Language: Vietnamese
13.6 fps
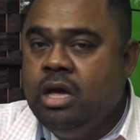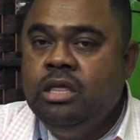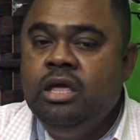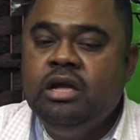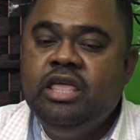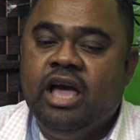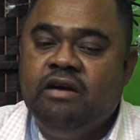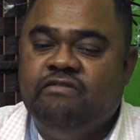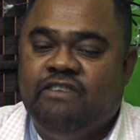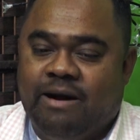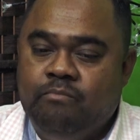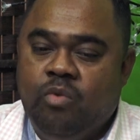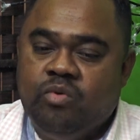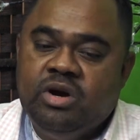nhưng nhân
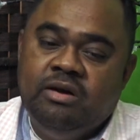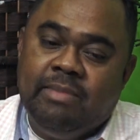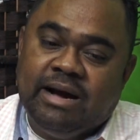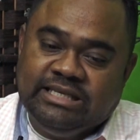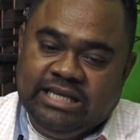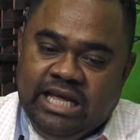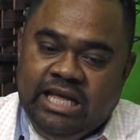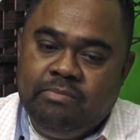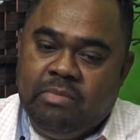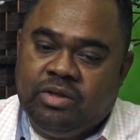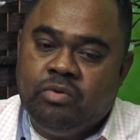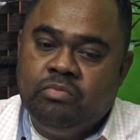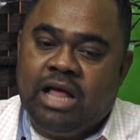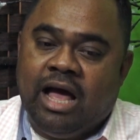phẩm một người bác sĩ mà
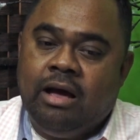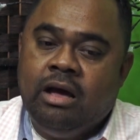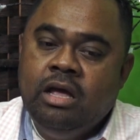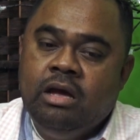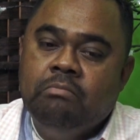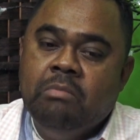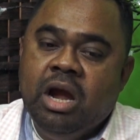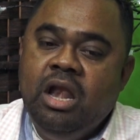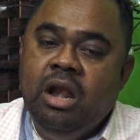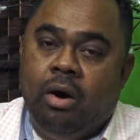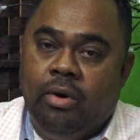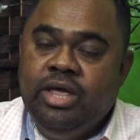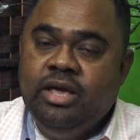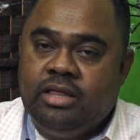chúng ta bị
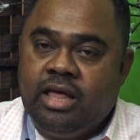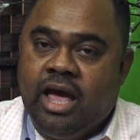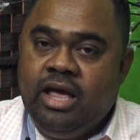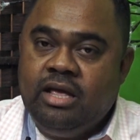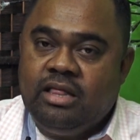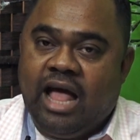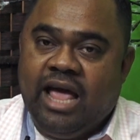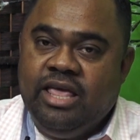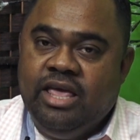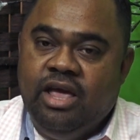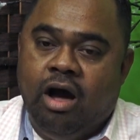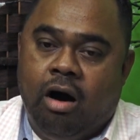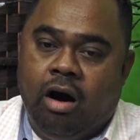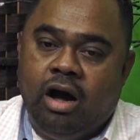lôi như thế thay
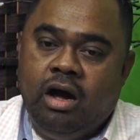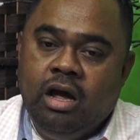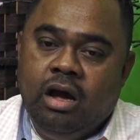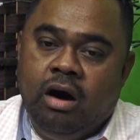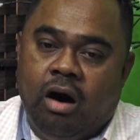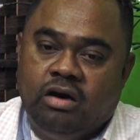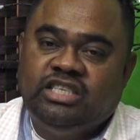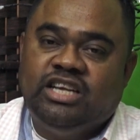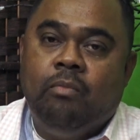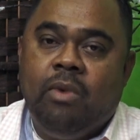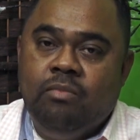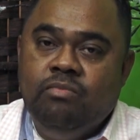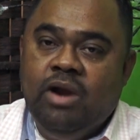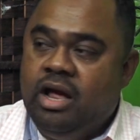vì họ họ
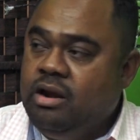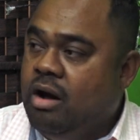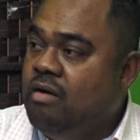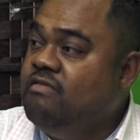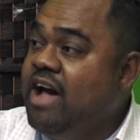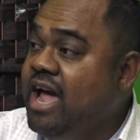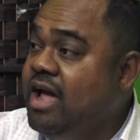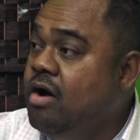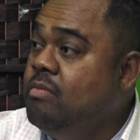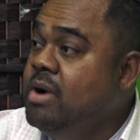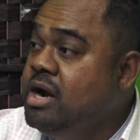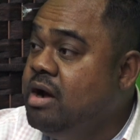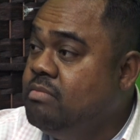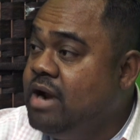sốc ông lên họ vác họ
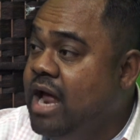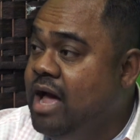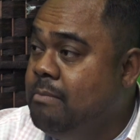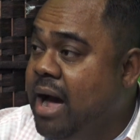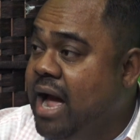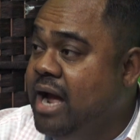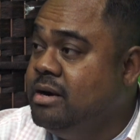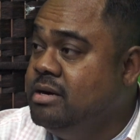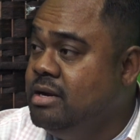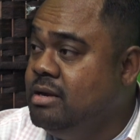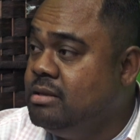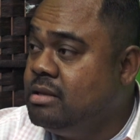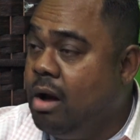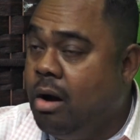bưng ông ra ba
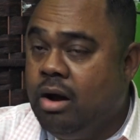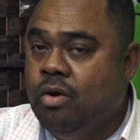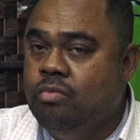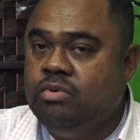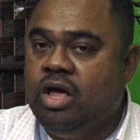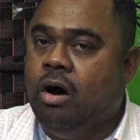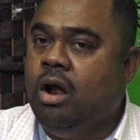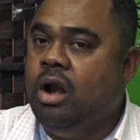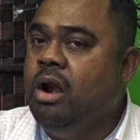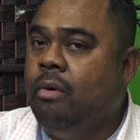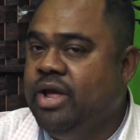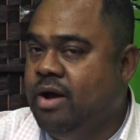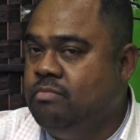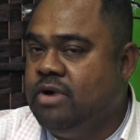người to đùng thì họ
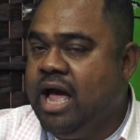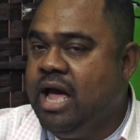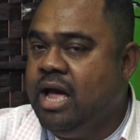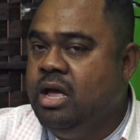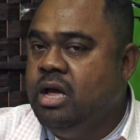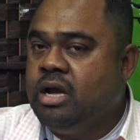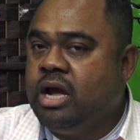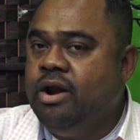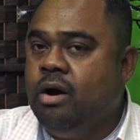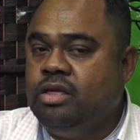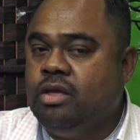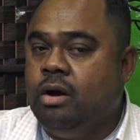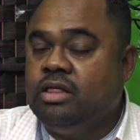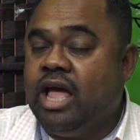lôi ông ra cái đó
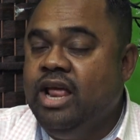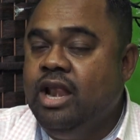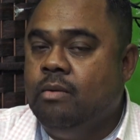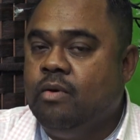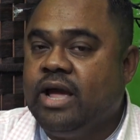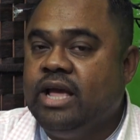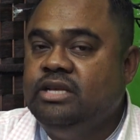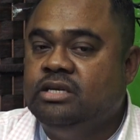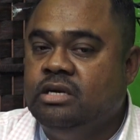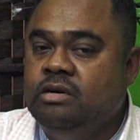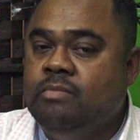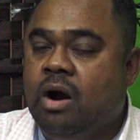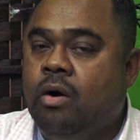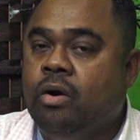cho thấy là một cái
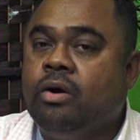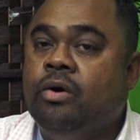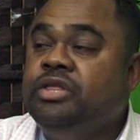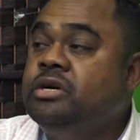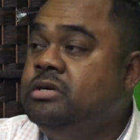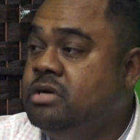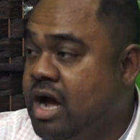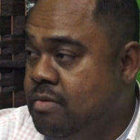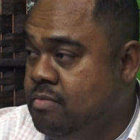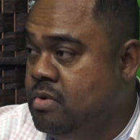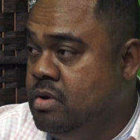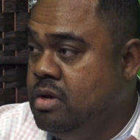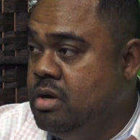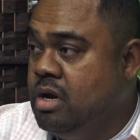sự mà họ coi thường ông
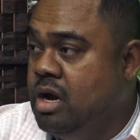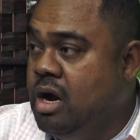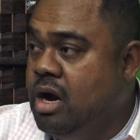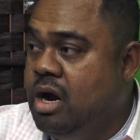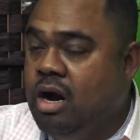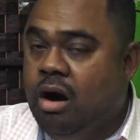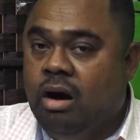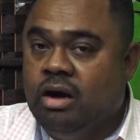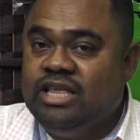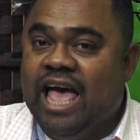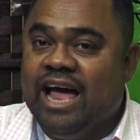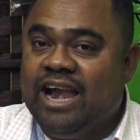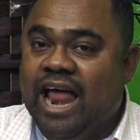à, họ chà